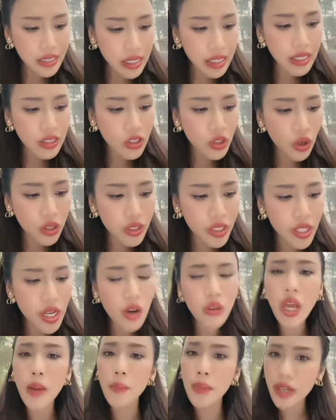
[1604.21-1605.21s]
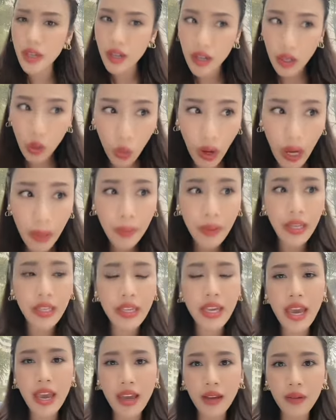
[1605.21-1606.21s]
สื่อโซเชียลทำให้เกิดความ
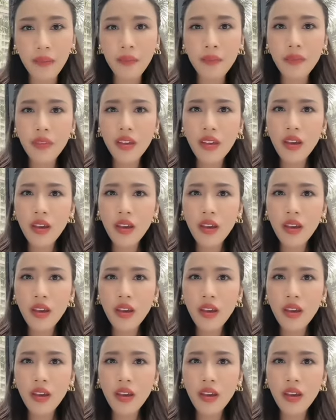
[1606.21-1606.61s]
ขัดแย้ง